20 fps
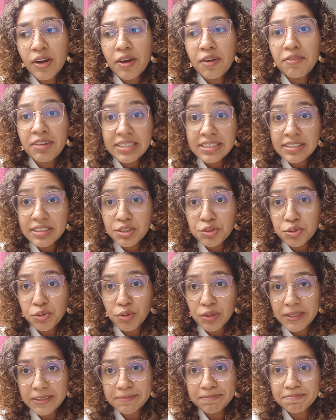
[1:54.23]
fazer essa
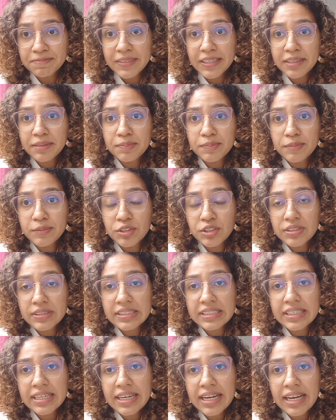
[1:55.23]
escolha, né, de
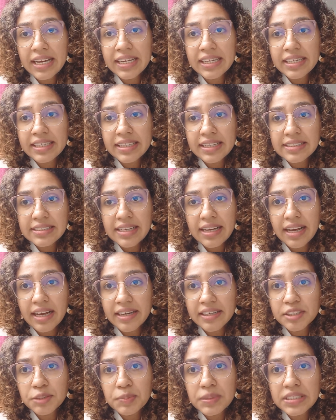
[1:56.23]
seguir a carreira nessa área
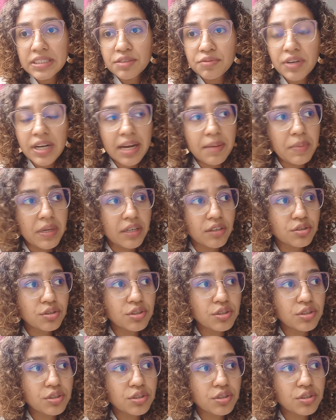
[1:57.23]
especificamente.